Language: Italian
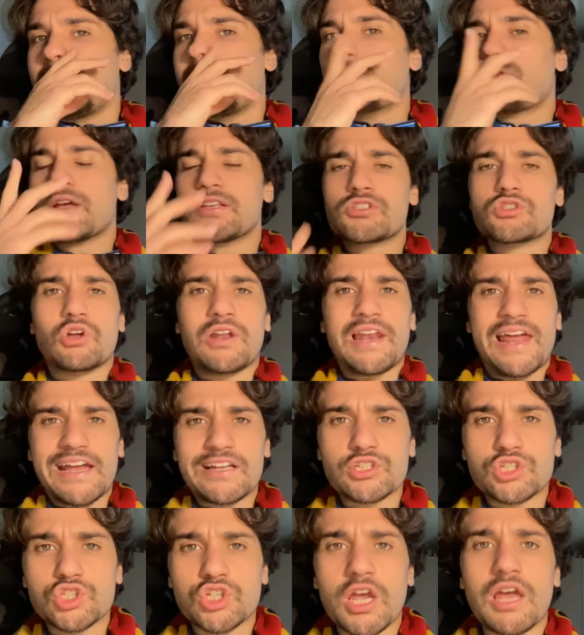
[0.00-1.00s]
questo
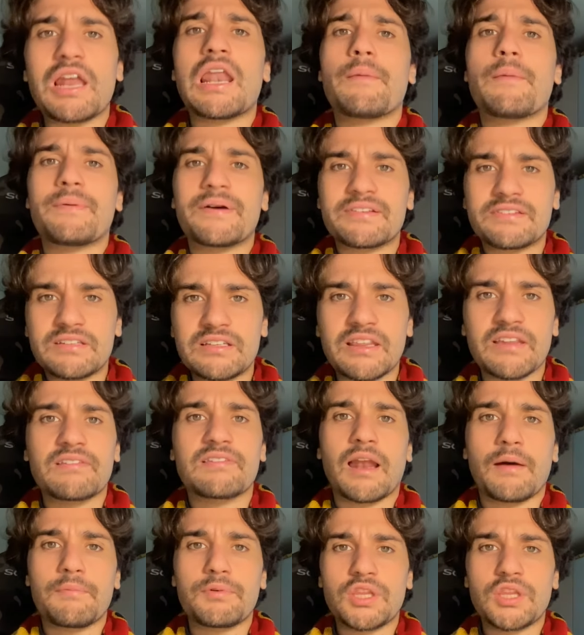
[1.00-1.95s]
Lecce la partita se la